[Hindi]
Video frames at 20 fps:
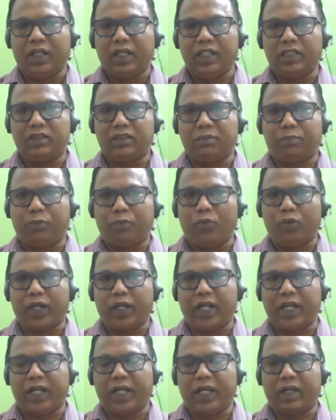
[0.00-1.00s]
इस
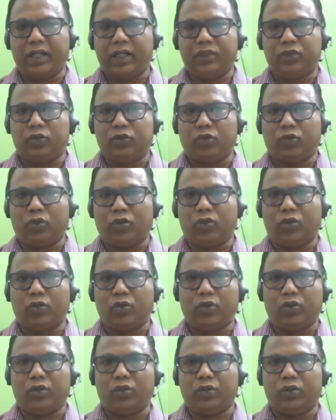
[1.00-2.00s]
पूरे जो
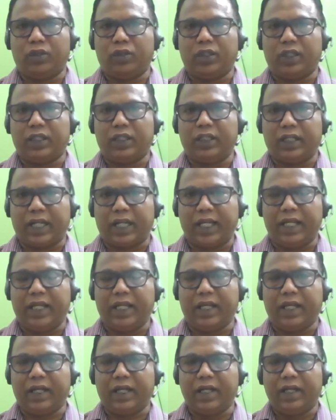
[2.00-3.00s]
लड़ाई
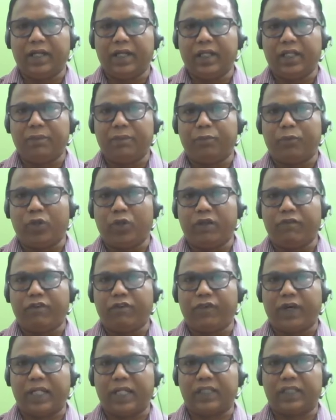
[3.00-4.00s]
है ये पूरे
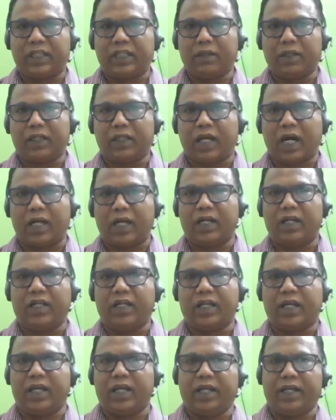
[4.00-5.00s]
विवाद के कारण
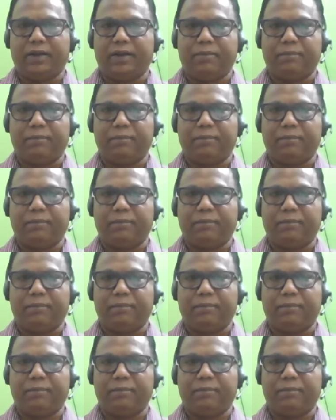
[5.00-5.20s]
क्या है